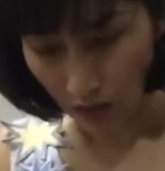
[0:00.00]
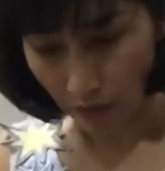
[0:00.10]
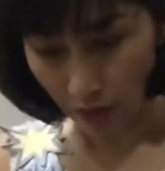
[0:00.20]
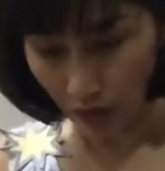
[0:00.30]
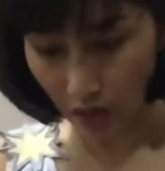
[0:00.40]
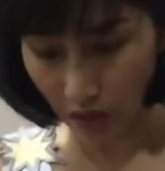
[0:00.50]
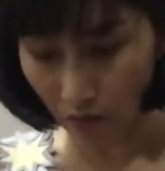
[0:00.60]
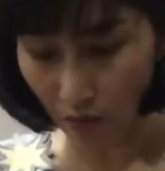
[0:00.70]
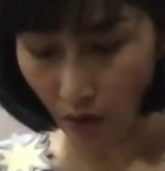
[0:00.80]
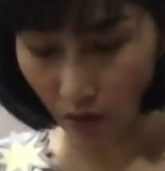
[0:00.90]
ปกติต้
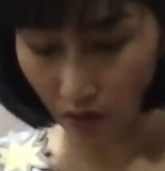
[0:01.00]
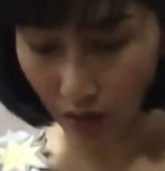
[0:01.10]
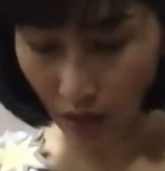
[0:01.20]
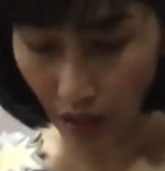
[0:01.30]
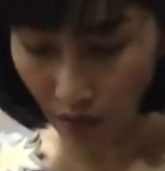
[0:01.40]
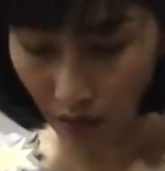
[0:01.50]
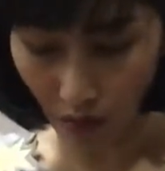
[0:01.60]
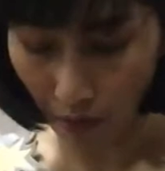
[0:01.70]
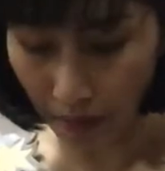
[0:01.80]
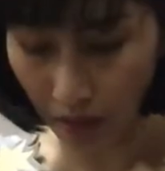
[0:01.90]
องบอกเลยนะคะว่า
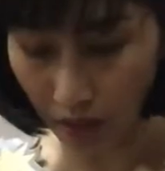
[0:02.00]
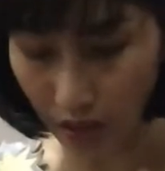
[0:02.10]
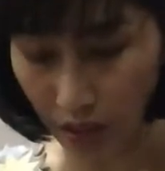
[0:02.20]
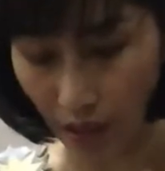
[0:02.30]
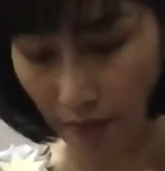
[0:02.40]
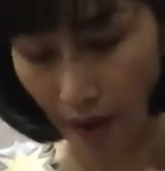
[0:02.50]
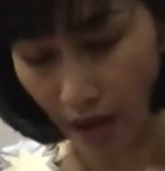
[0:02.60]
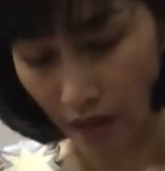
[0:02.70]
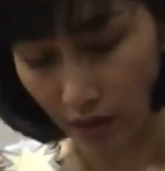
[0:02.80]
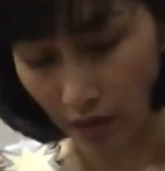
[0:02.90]
ก็ไม่เคยใช้แบร
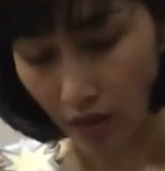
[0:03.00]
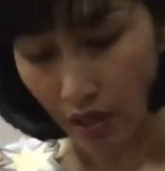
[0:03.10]
นด์